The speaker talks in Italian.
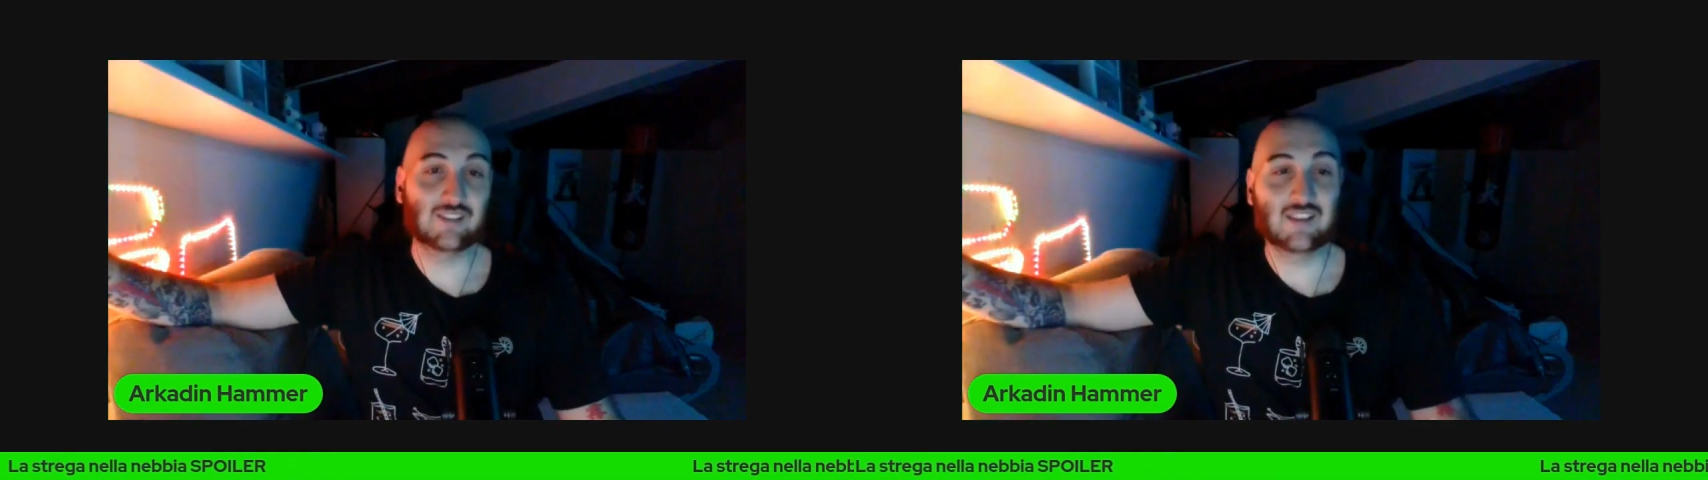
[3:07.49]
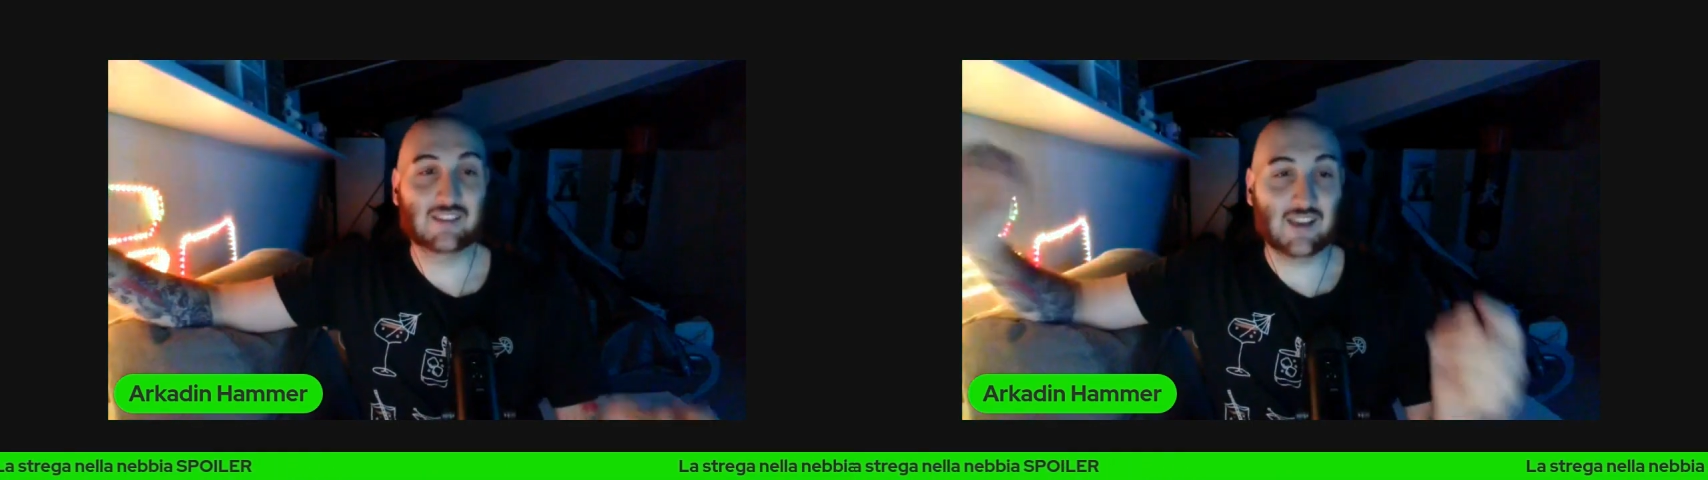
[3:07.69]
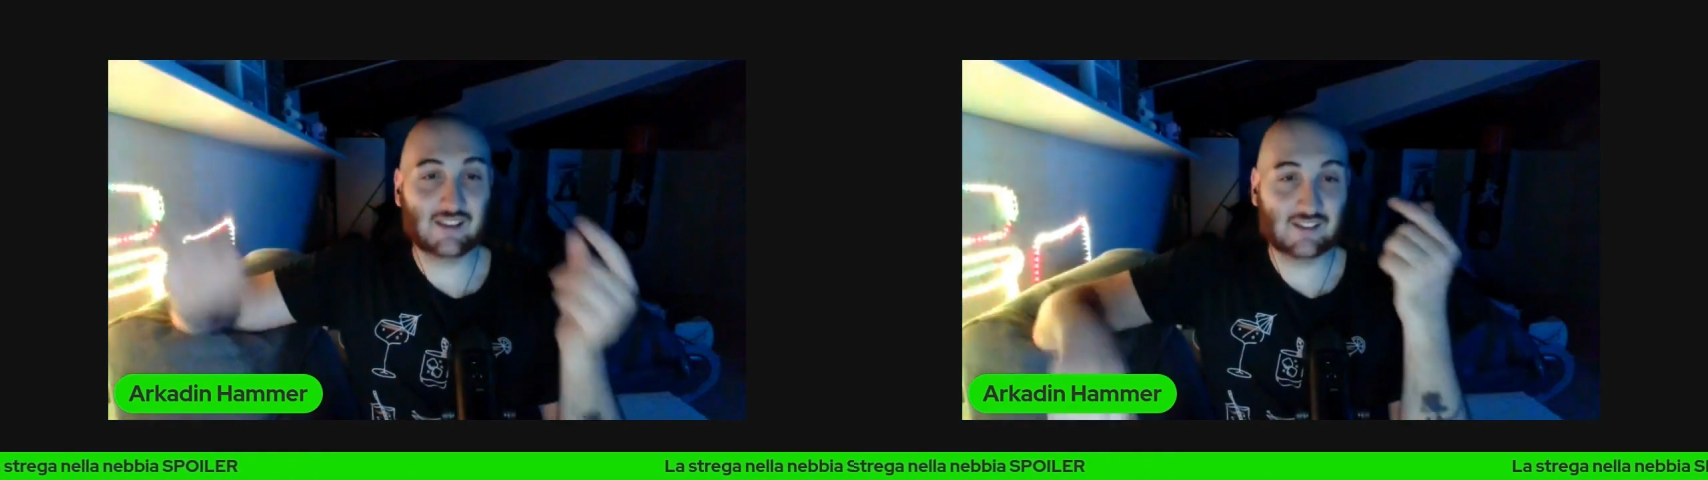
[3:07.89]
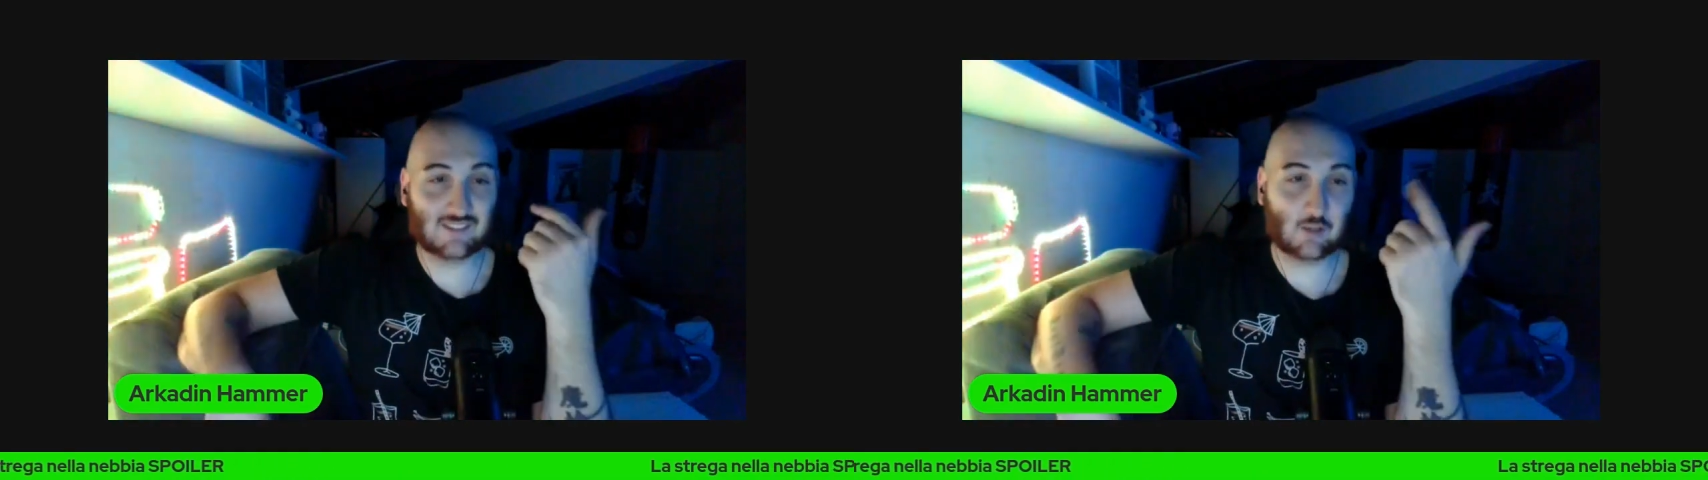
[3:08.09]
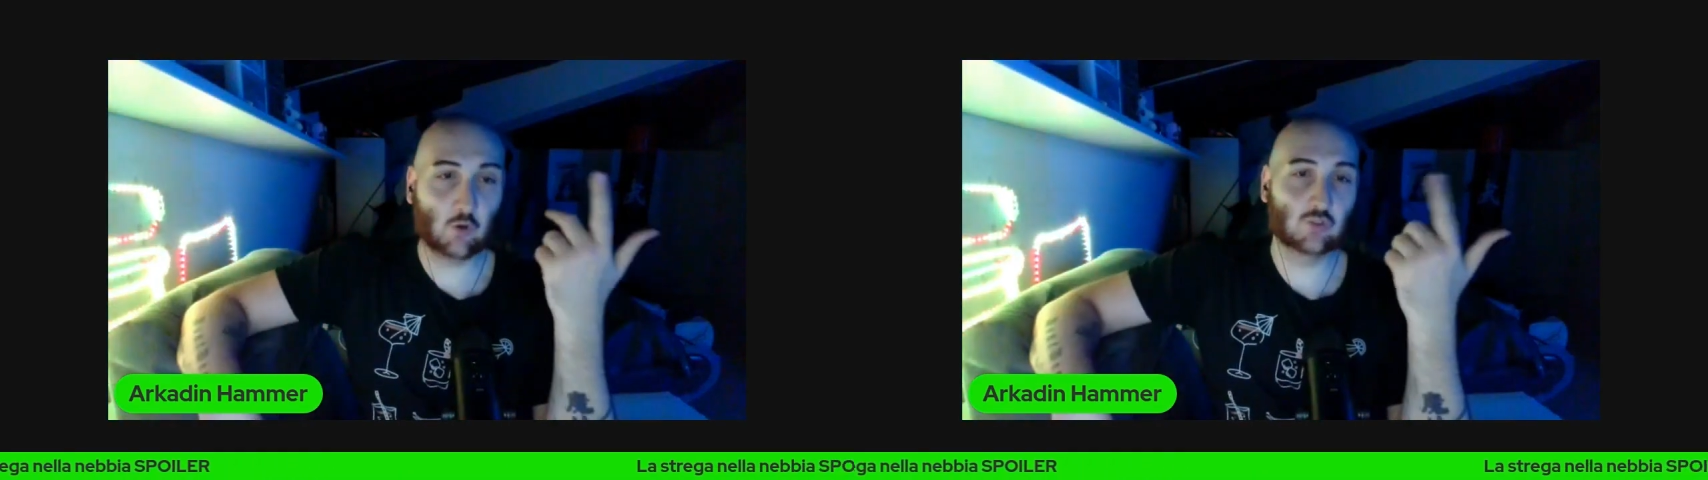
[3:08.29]
senza
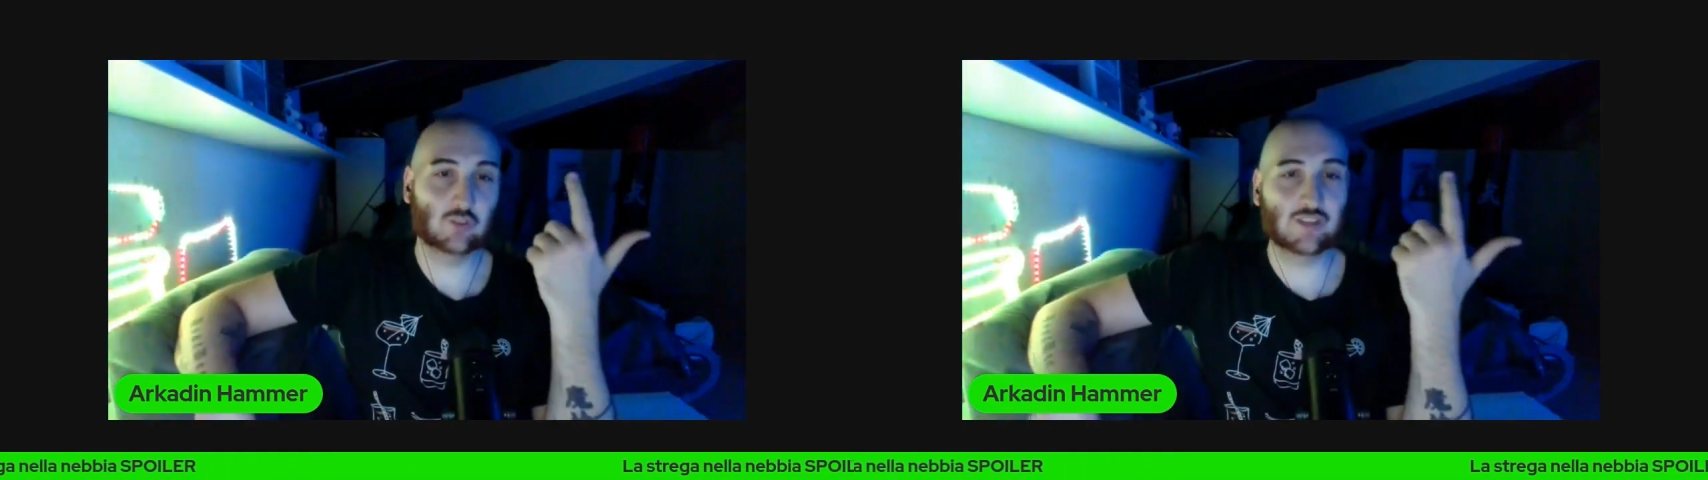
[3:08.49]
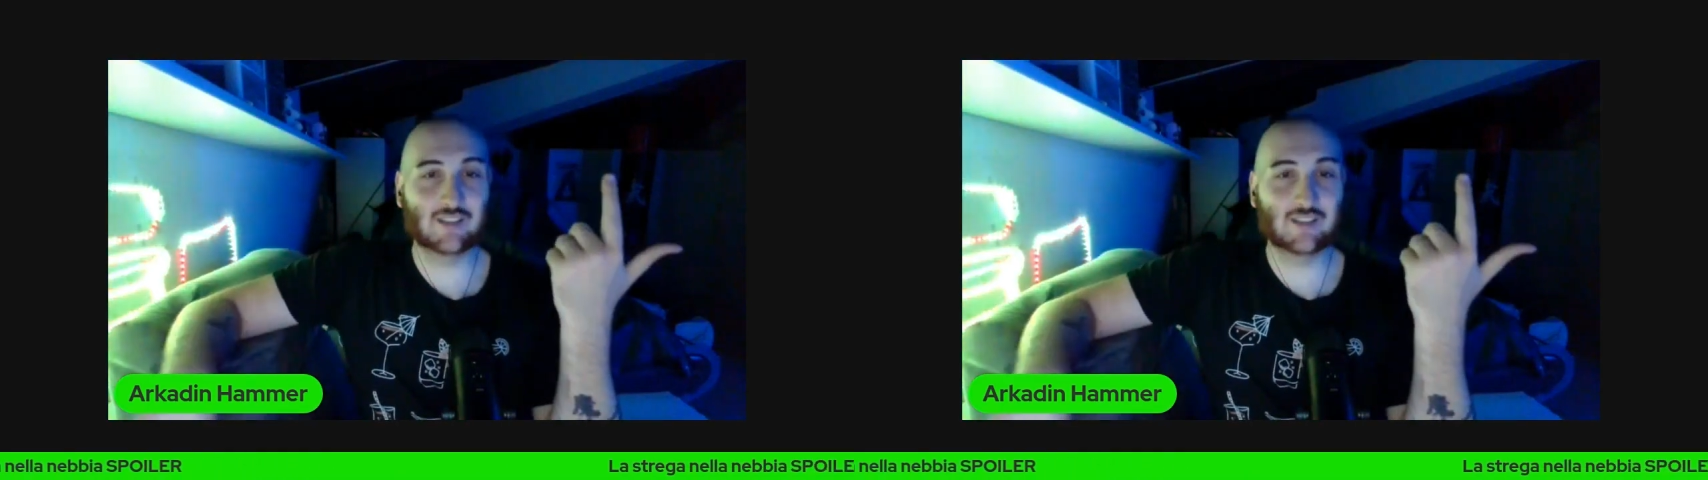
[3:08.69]
rendersi conto di